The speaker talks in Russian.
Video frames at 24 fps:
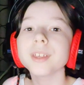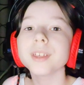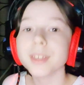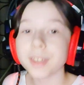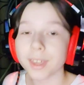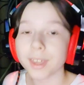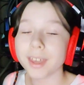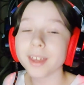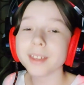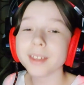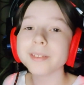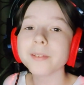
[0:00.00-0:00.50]

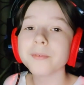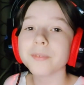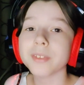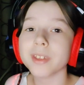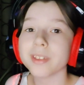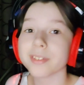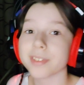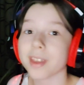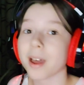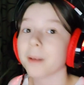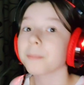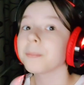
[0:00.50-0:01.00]
И это
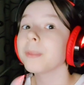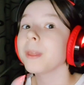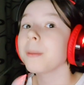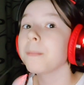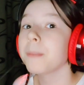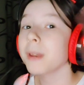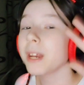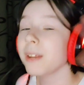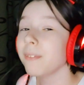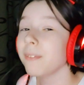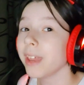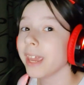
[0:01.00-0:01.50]
внезапный
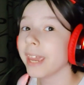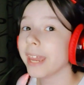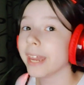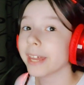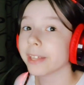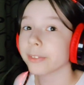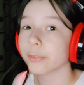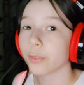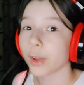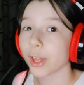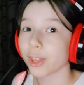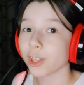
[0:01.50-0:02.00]

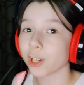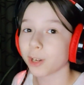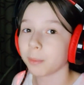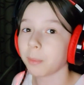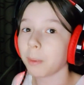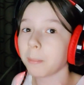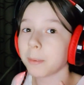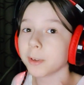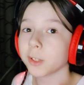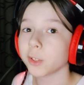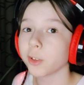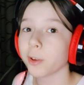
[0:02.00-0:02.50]
привет, в котором
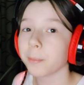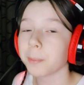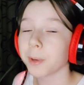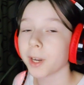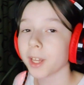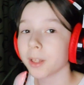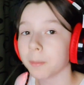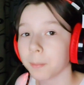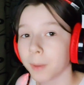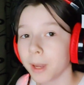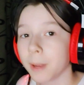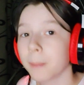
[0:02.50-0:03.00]
я передаю
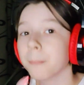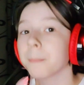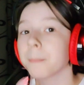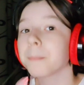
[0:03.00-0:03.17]
привет моим